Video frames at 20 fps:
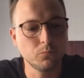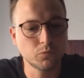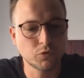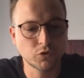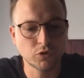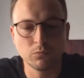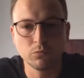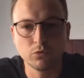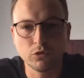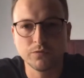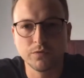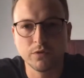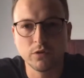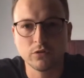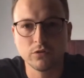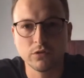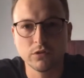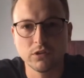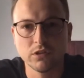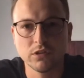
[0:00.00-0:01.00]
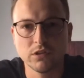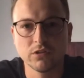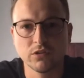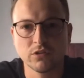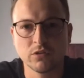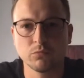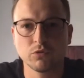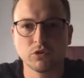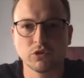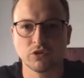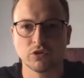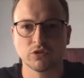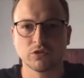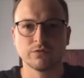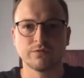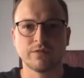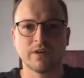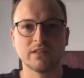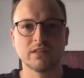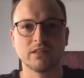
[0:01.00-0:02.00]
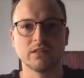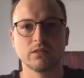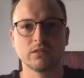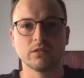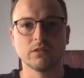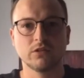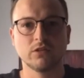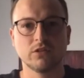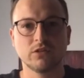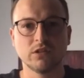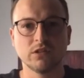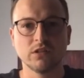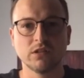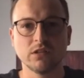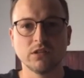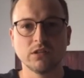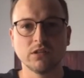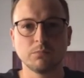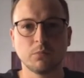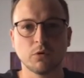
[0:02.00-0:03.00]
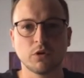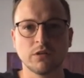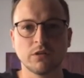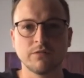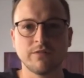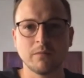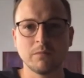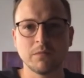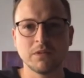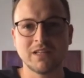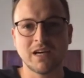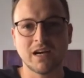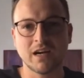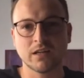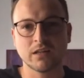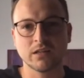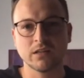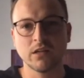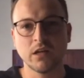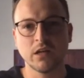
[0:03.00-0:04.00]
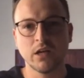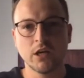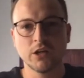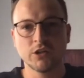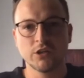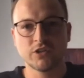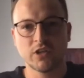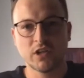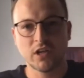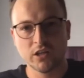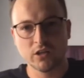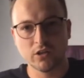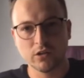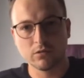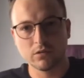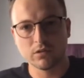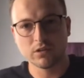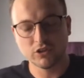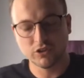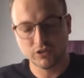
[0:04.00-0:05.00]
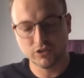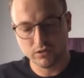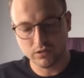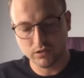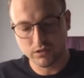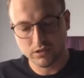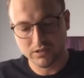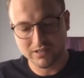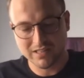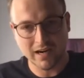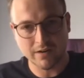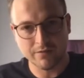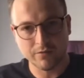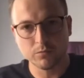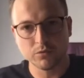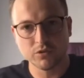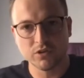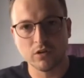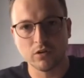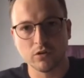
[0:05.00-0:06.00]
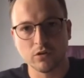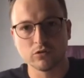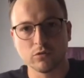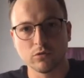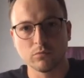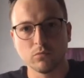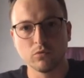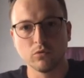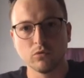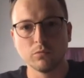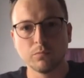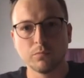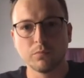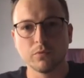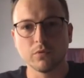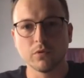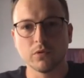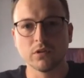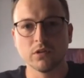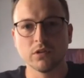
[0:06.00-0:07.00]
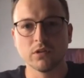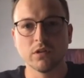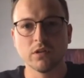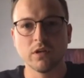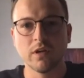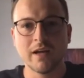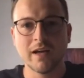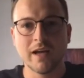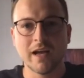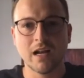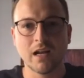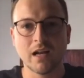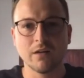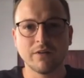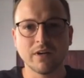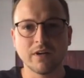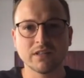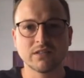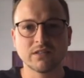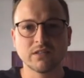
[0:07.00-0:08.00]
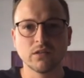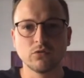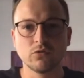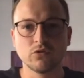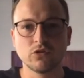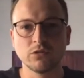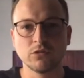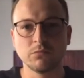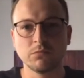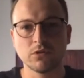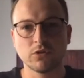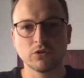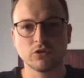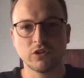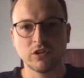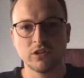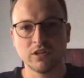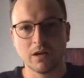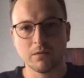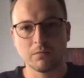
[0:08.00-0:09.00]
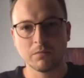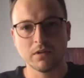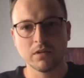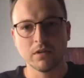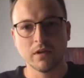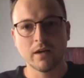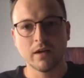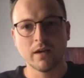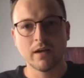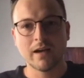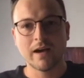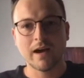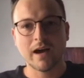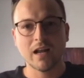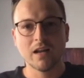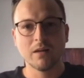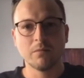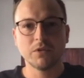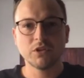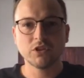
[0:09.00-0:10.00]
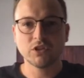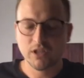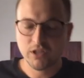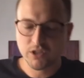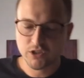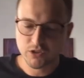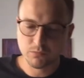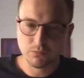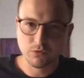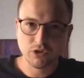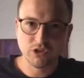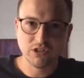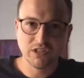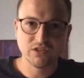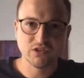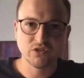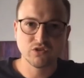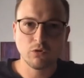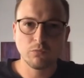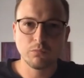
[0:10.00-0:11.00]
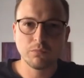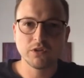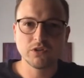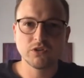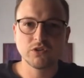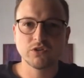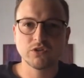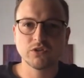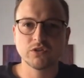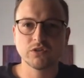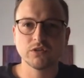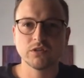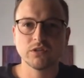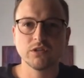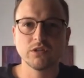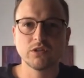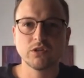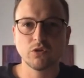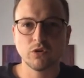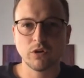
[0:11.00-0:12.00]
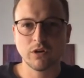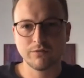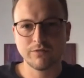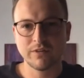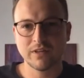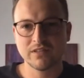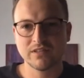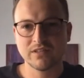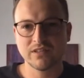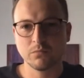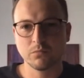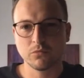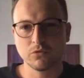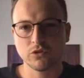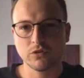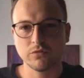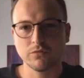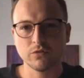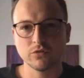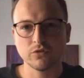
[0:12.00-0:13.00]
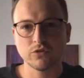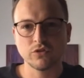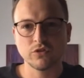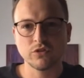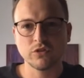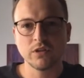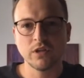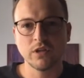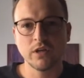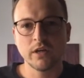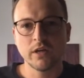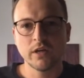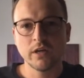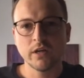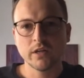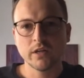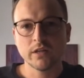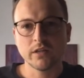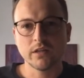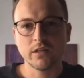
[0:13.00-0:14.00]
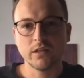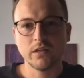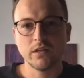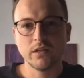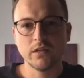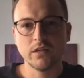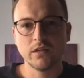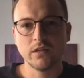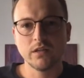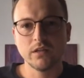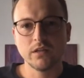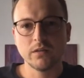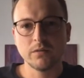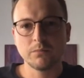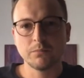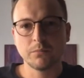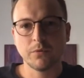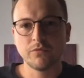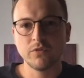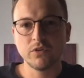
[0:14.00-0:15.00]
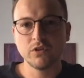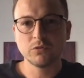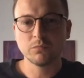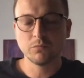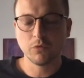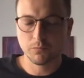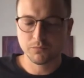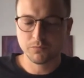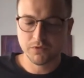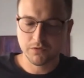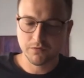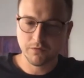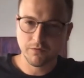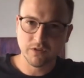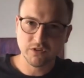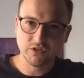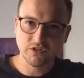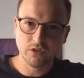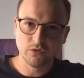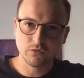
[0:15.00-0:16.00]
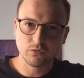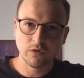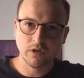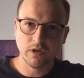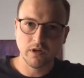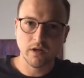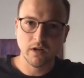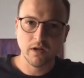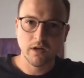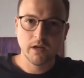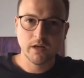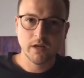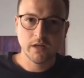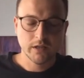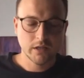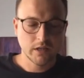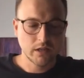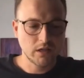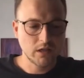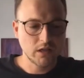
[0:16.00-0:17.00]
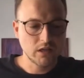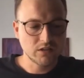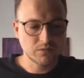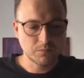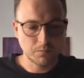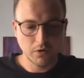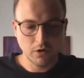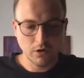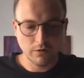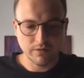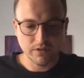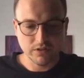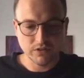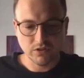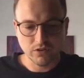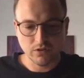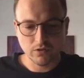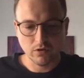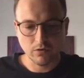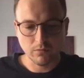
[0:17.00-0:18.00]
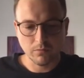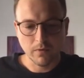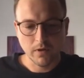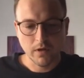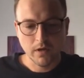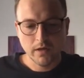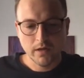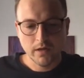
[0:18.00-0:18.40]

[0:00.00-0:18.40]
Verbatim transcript: są już, y, są już stosowane, gdy pokrywamy dachy zielenio, y, y, trawą zieloną lub elewację różnymi roślinami, ale myślę, że można zdobyć trochę więcej możliwości i powinniśmy obserwować naturę i inspirować się nią.